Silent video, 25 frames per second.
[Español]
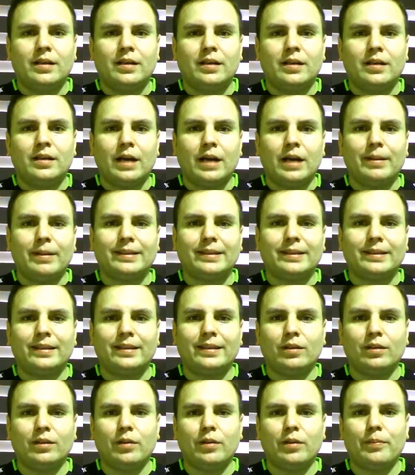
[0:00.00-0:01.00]
A veces
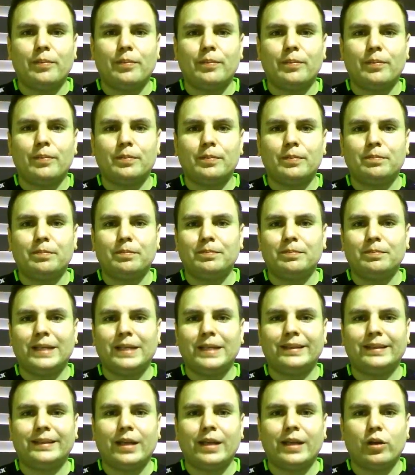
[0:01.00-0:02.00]
tiene
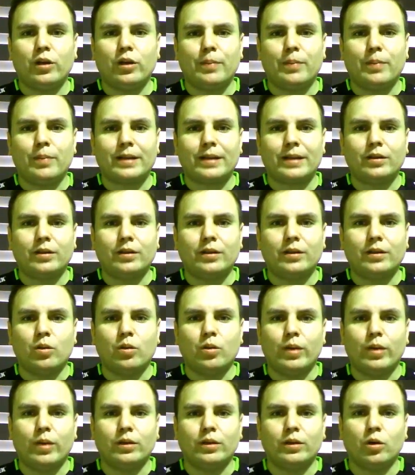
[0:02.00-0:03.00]
destellos de partidos
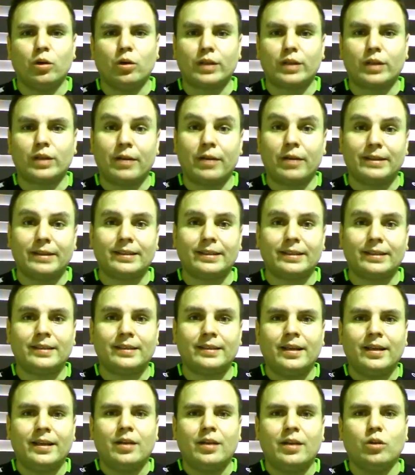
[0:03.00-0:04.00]
buenos, otras veces
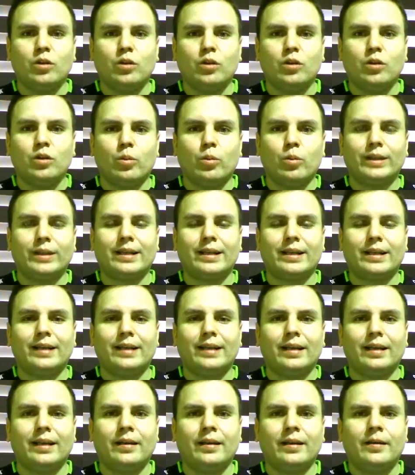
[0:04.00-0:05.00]
no muestra
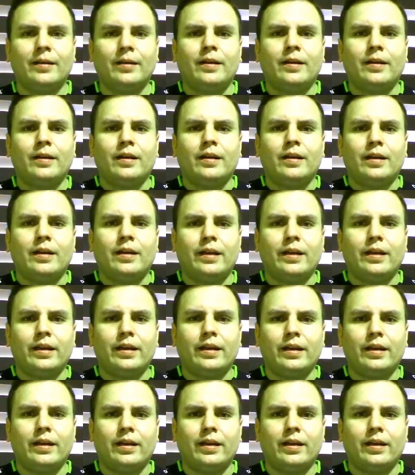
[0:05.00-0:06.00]
nada.
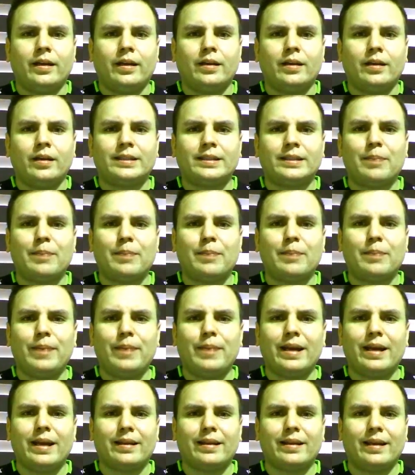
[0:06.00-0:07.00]
Eh, se
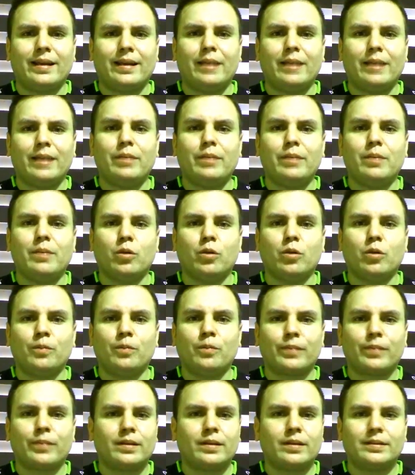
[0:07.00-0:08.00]
pierde, él
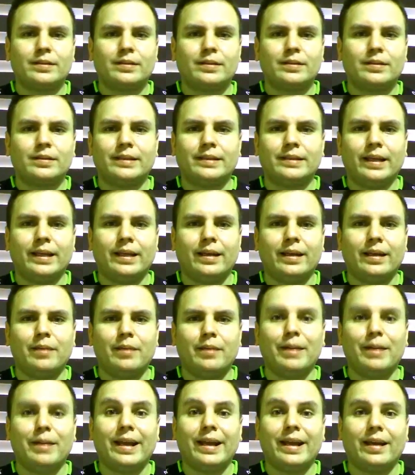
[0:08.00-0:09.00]
mismo se
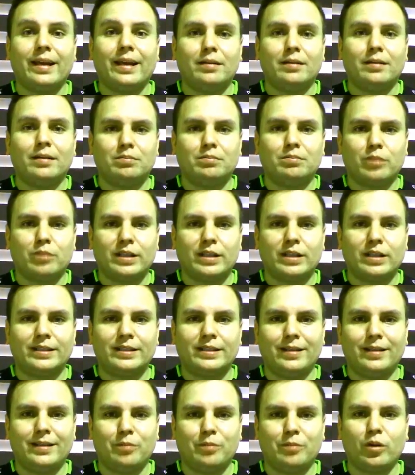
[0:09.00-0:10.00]
marea, por
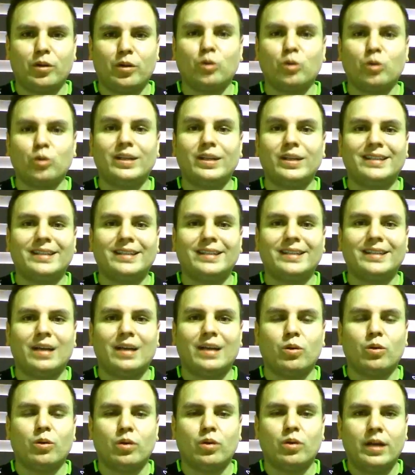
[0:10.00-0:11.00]
decir, por utilizar
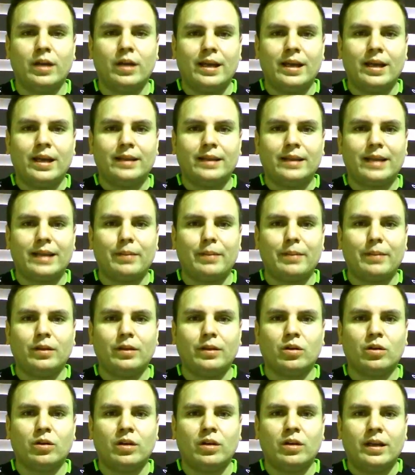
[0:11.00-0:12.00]
un
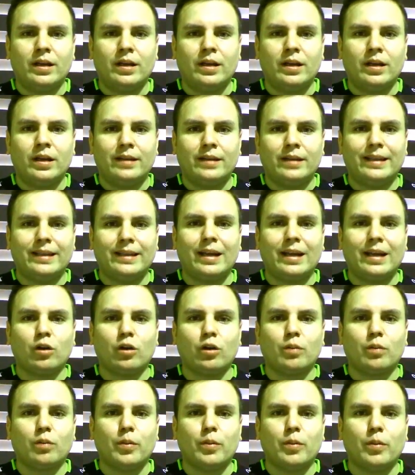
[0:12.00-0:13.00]
término del
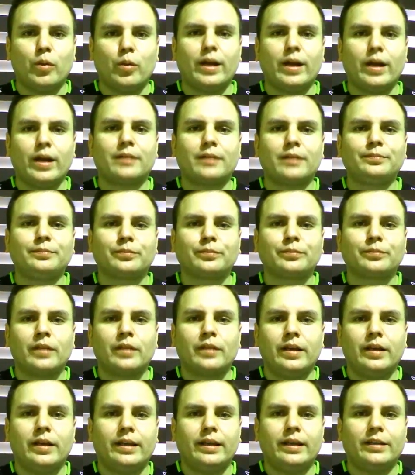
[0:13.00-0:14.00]
argot popular
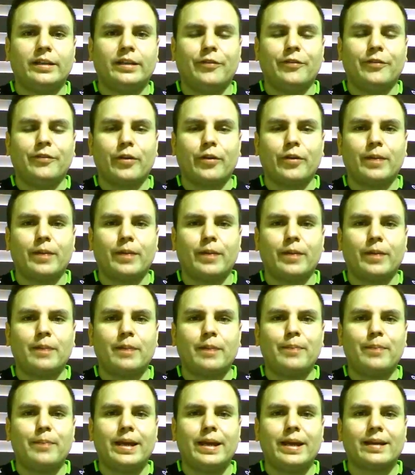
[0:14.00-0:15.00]
y de esta forma
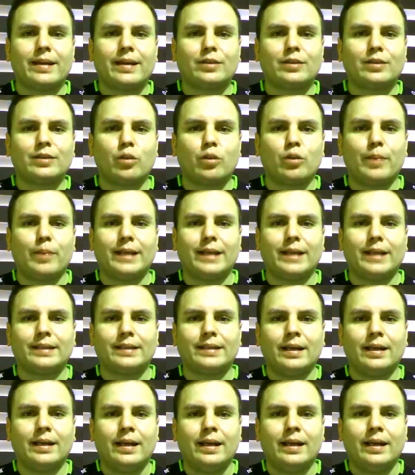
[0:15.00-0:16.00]
pierde
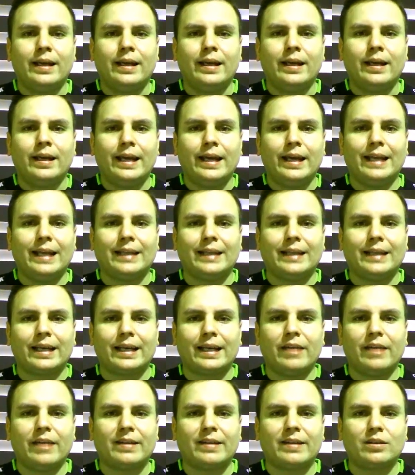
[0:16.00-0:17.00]
sorpresa el ataque
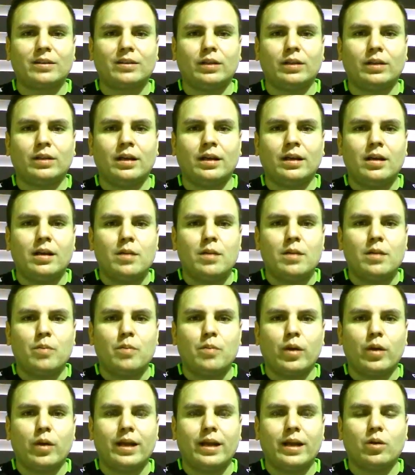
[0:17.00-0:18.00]
de Barcelona
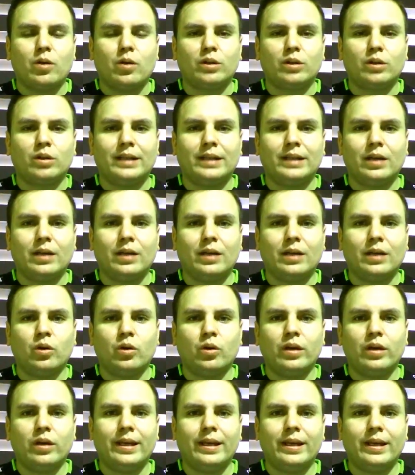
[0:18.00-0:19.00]
por el
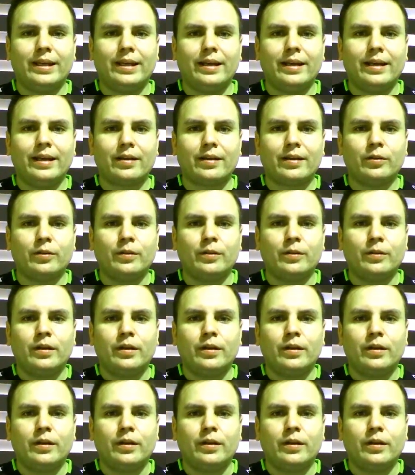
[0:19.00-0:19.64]
costado izquierdo.